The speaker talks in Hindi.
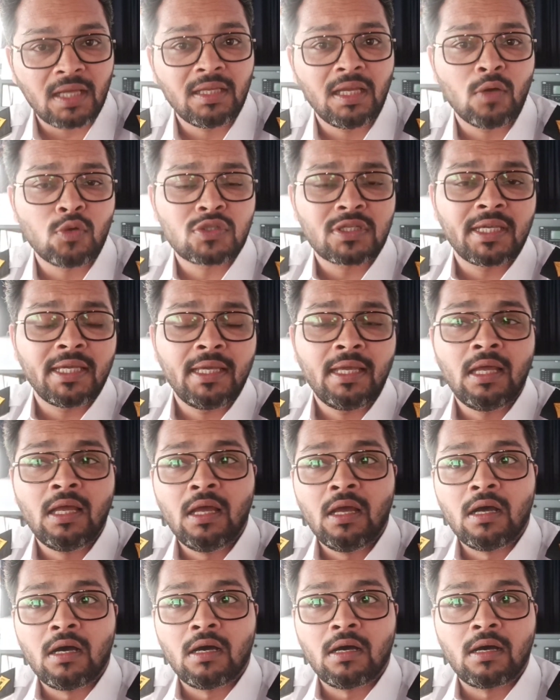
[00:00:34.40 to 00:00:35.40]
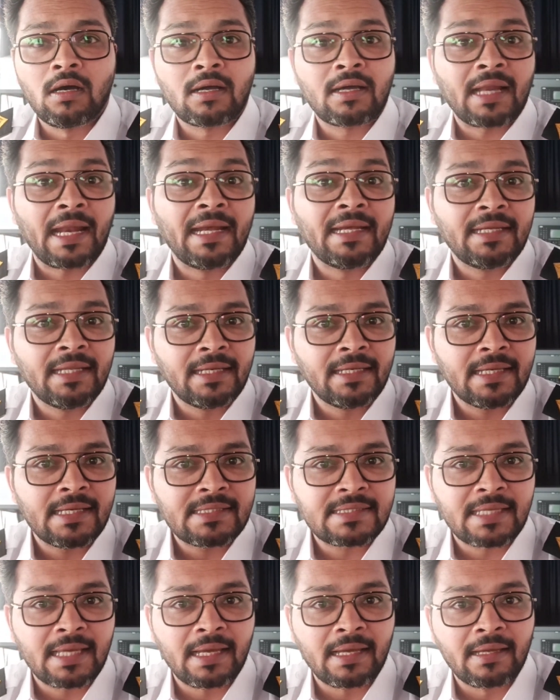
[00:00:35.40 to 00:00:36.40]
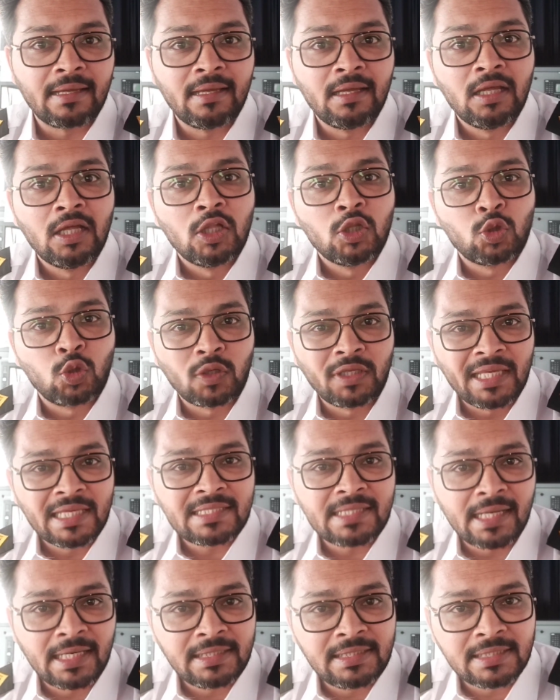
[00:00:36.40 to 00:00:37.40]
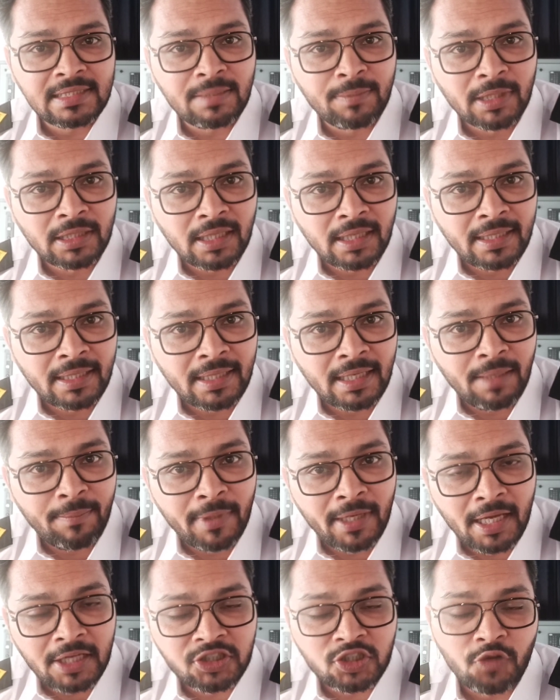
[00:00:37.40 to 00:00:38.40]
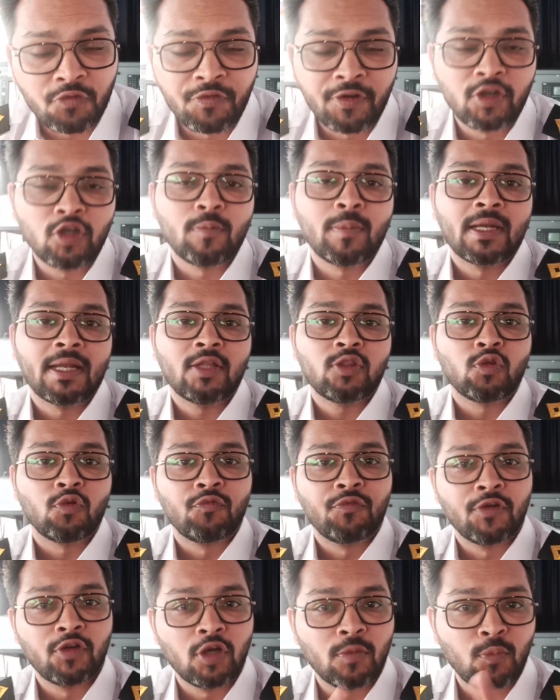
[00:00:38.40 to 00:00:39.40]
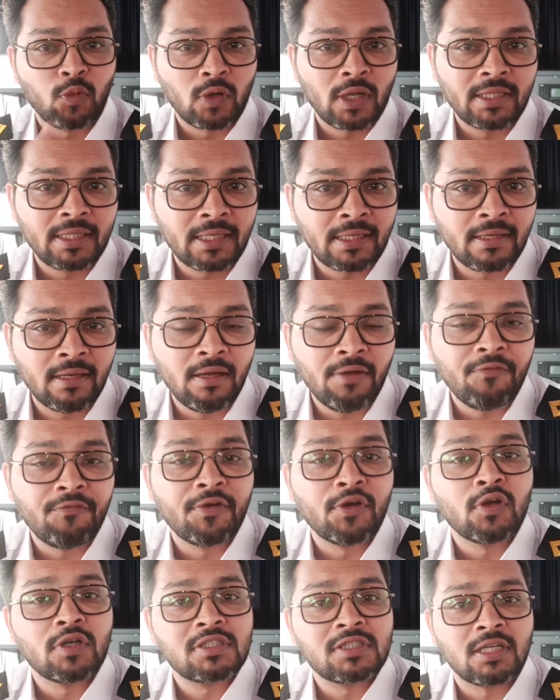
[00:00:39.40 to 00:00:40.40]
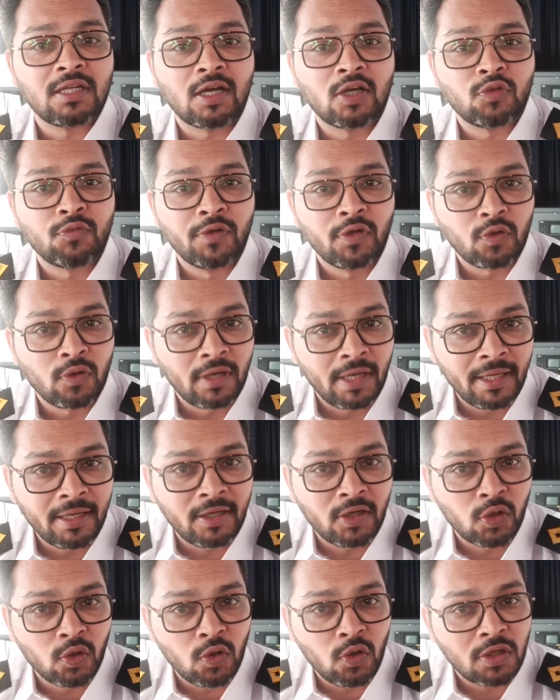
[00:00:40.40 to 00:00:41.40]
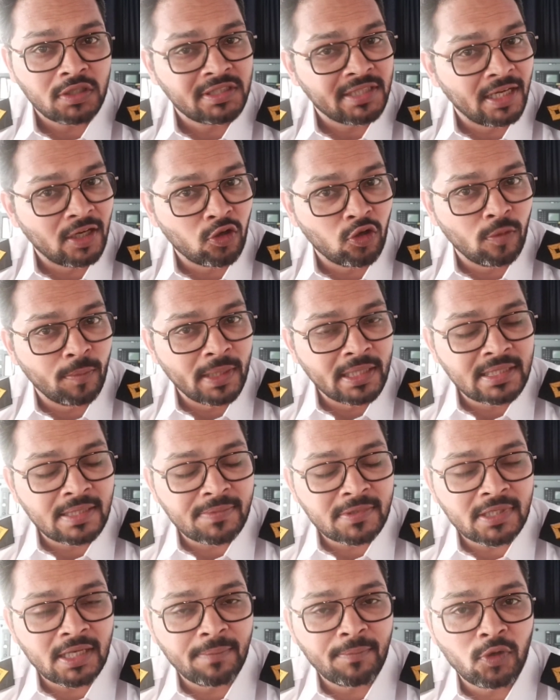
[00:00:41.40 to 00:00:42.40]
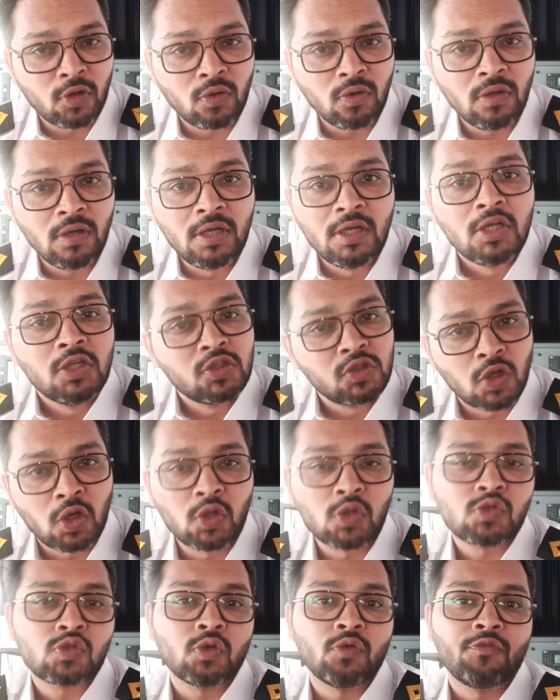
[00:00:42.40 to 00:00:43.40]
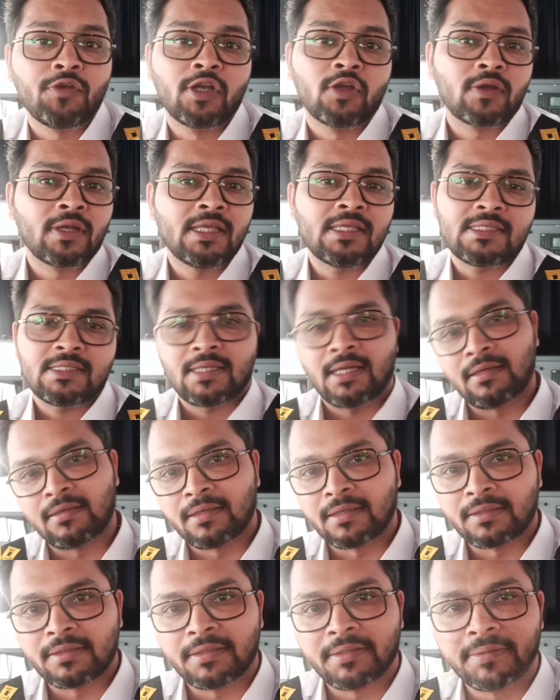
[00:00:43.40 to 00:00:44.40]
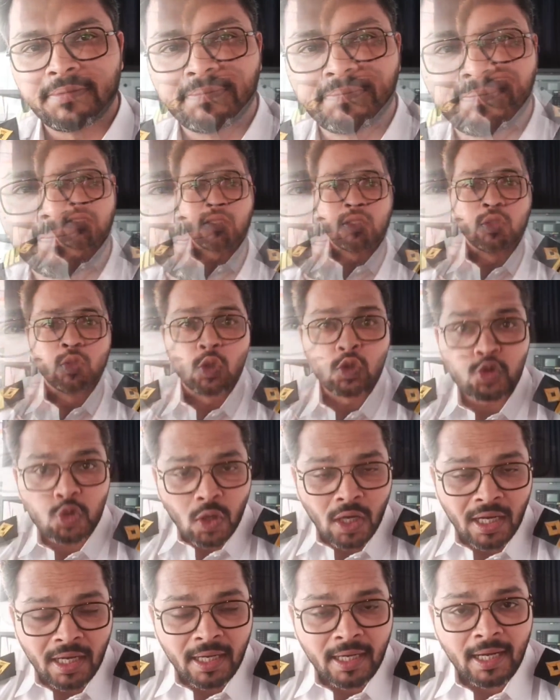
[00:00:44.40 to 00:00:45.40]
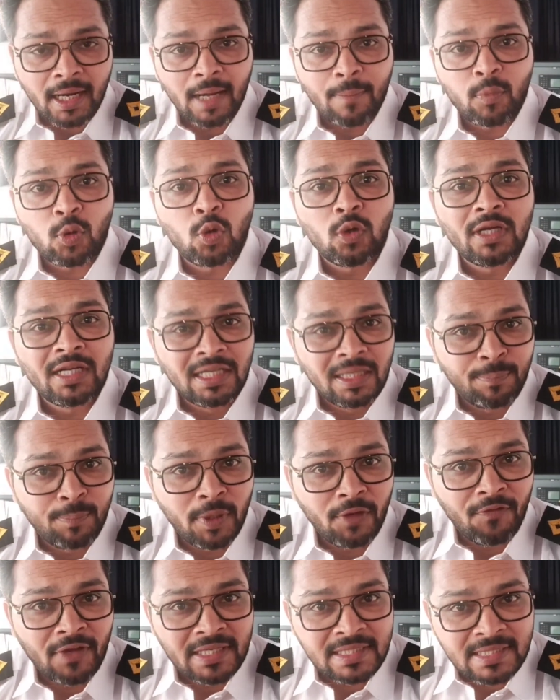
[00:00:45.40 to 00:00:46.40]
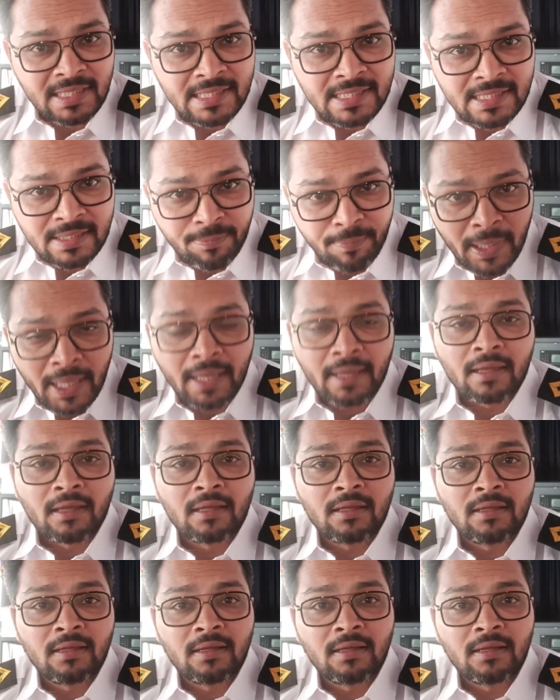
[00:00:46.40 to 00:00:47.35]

या उसकी क्राइटेरिया क्या है तो ये सारी चीजें बताने के लिए मैंने आज का वीडियो बनाया तो वीडियो पूरा देखना वीडियो अच्छा लगा तो वीडियो को लाइक करो और चैनल को प्लीज सब्सक्राइब करो चलो दोस्तों वीडियो के लिए स्टार्ट करते हैं दोस्तों अगर आपको डीपी वेसल्स में